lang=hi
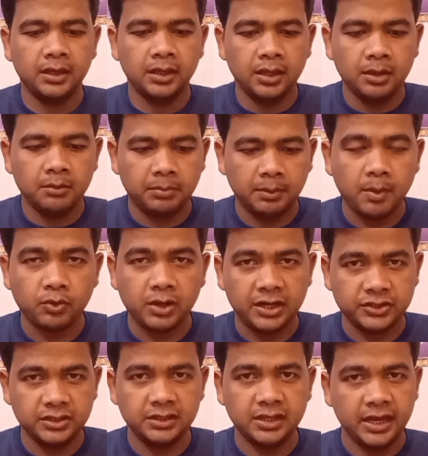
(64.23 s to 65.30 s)
प्रभु आपका
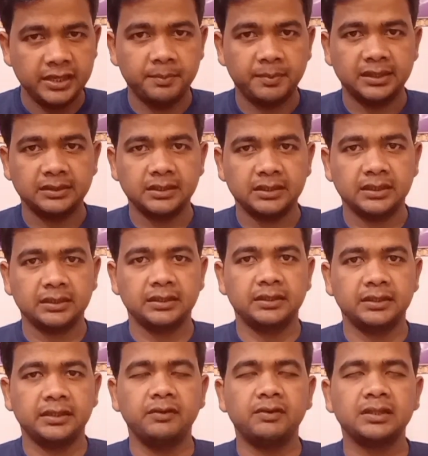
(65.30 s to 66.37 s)
आशीर्द दे आइए प्रार्थना करते हैं
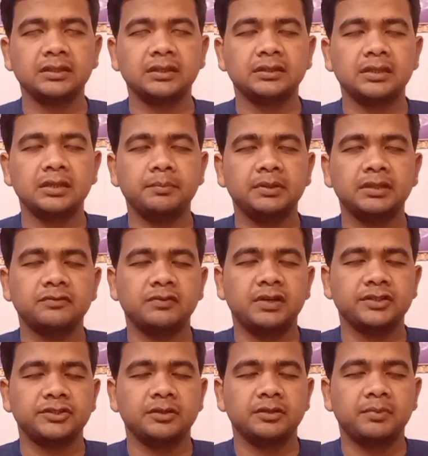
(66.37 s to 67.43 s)
धन्यवाद करते हैं पिता इस
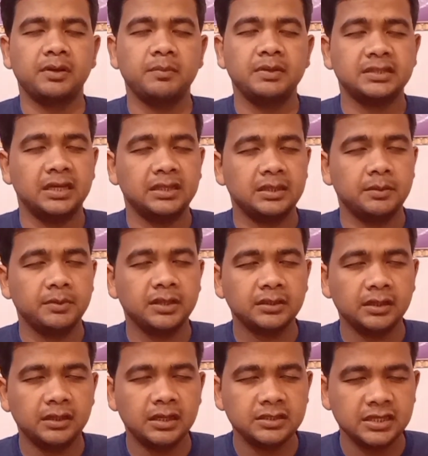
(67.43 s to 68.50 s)
फास्टिंग प्रे में सहायता मदद
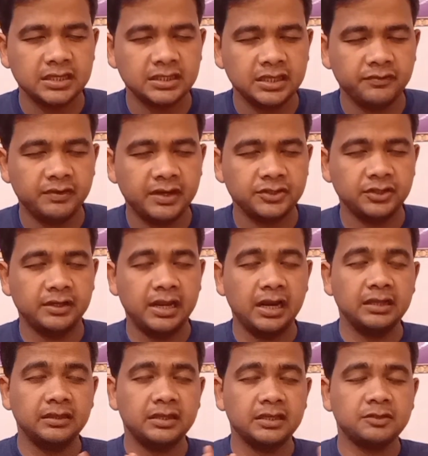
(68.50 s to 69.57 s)
करना जैसे फास्टिंग रह
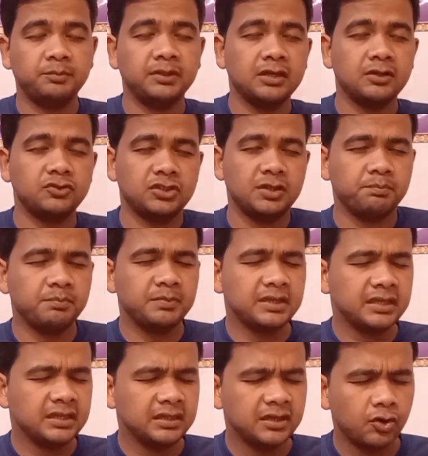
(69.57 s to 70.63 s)
गए दस पिता
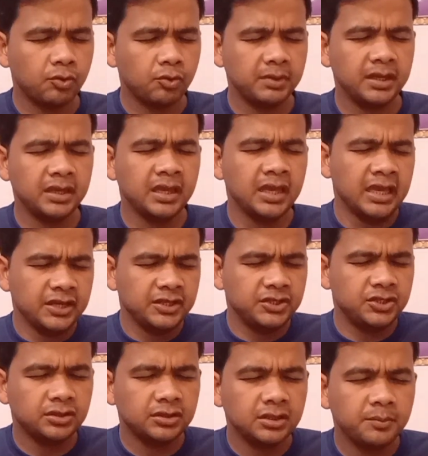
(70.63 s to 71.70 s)
सबके घरों में
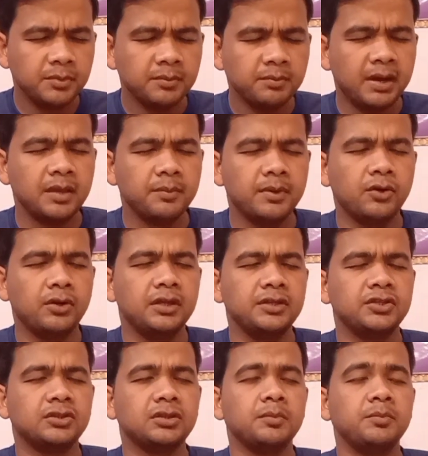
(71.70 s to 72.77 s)
जितने भी भाई बहनों ने
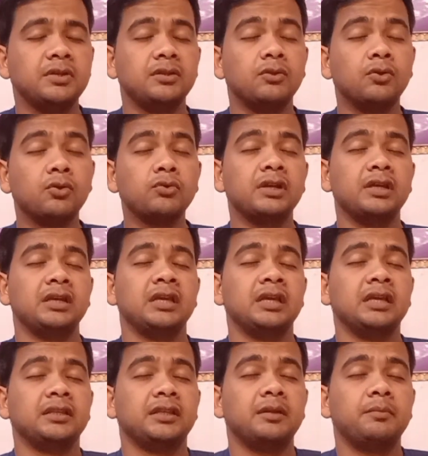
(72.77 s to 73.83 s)
जितने भी लोगों ने
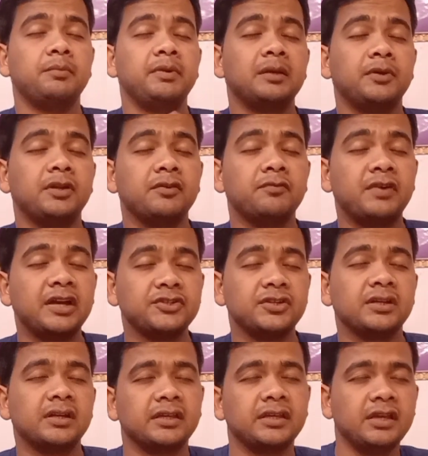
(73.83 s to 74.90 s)
तेरे बेटा बेटे
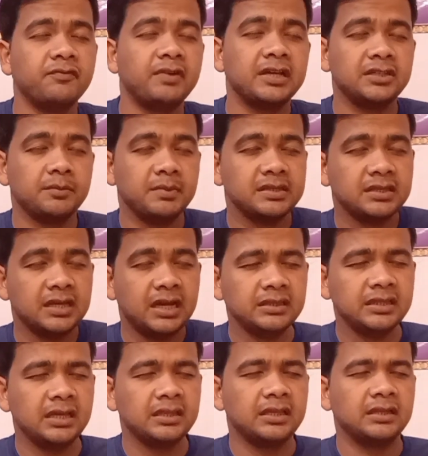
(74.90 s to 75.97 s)
फास्टिंग रखी है फास्टिंग में साथ
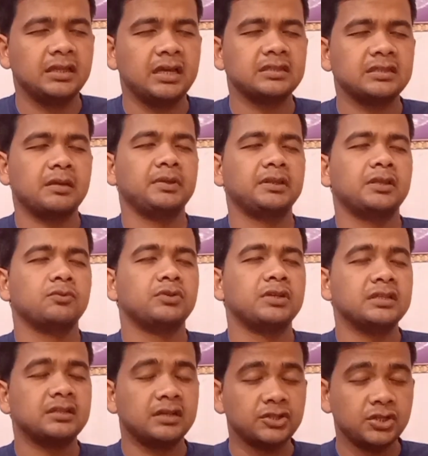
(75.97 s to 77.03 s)
दिया तेरे दास का पिता उनकी
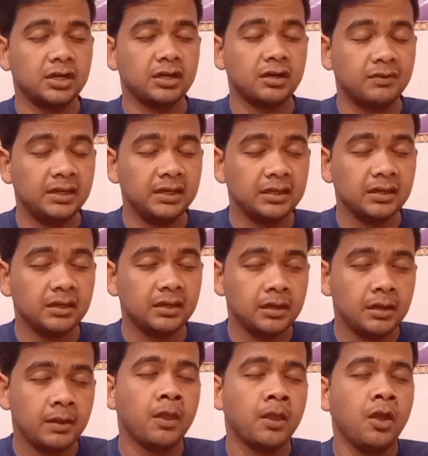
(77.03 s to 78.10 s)
रक्षा खड़े करना
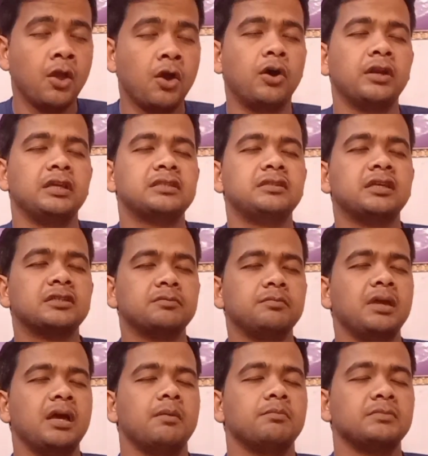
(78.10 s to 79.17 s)
और इस दस में
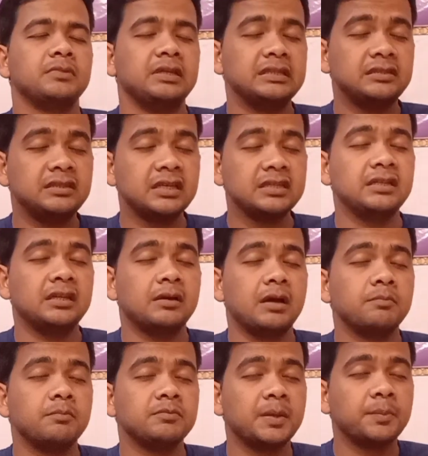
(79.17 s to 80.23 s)
हम इस दस दिन
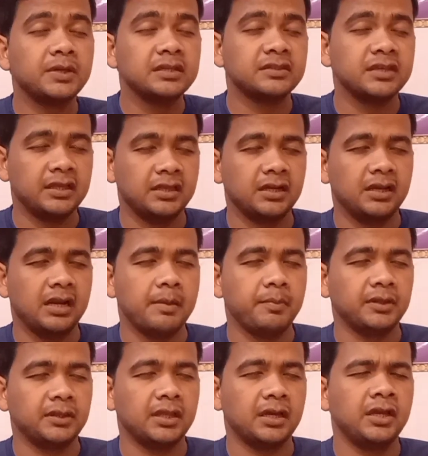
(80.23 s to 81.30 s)
हम सबकी सहायता करना
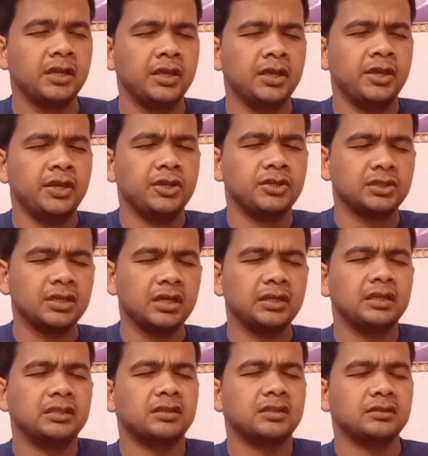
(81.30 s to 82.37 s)
पिता शेजान
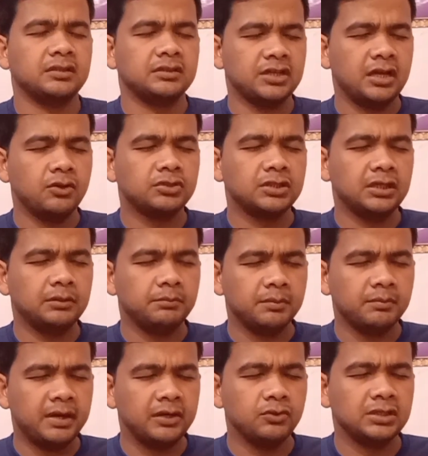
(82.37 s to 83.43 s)
की चालों से
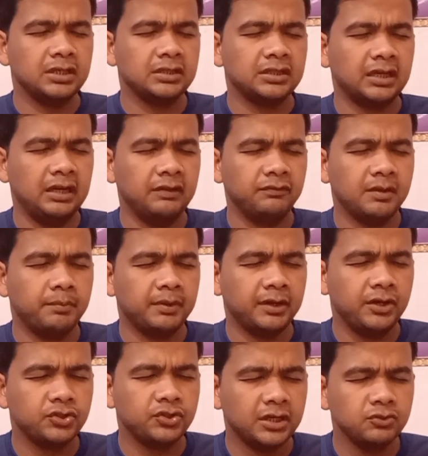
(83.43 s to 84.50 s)
बीमारियों से तकलीफ से
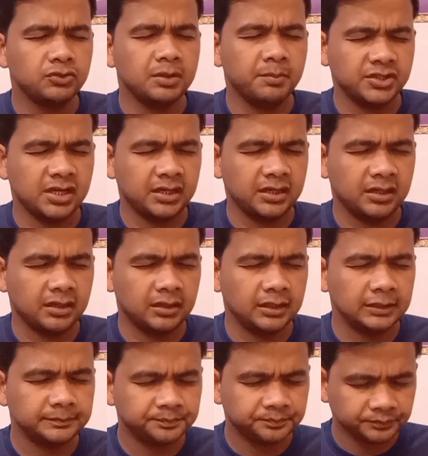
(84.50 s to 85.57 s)
परेशानियों से बचा के
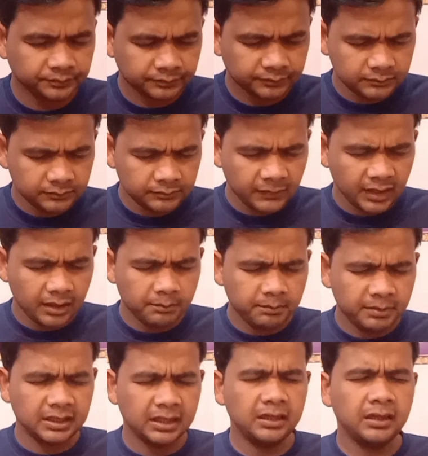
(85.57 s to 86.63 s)
रखना
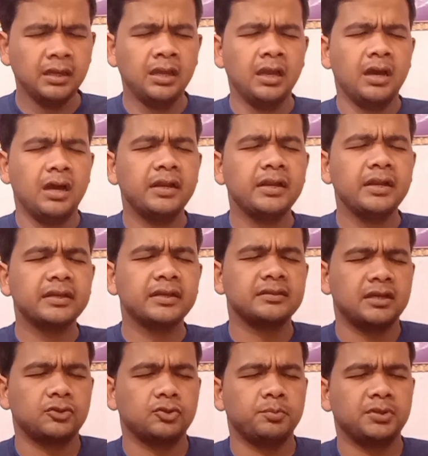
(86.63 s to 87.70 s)
पिता हर एक के
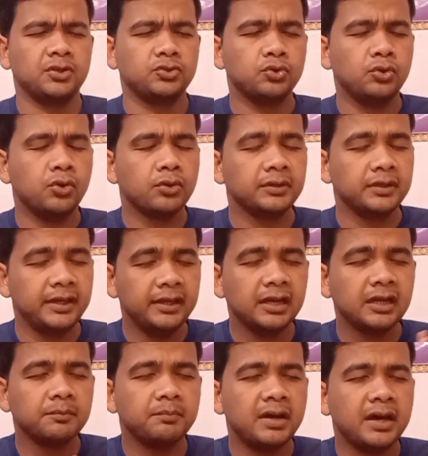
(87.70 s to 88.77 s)
साथ हो पिता जो लोग नहीं रख
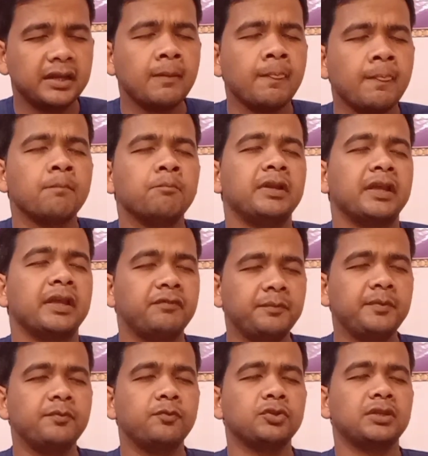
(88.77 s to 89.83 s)
पा रहे लेकिन फिर
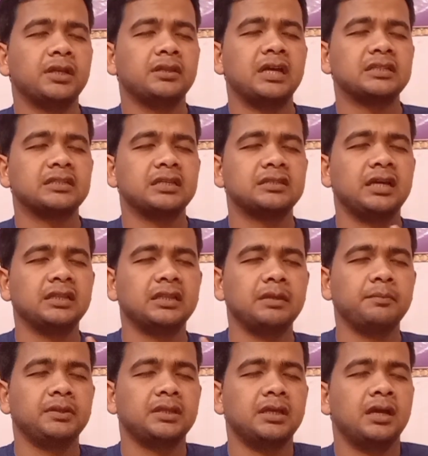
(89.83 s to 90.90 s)
भी वो तेरे दास के साथ है पिता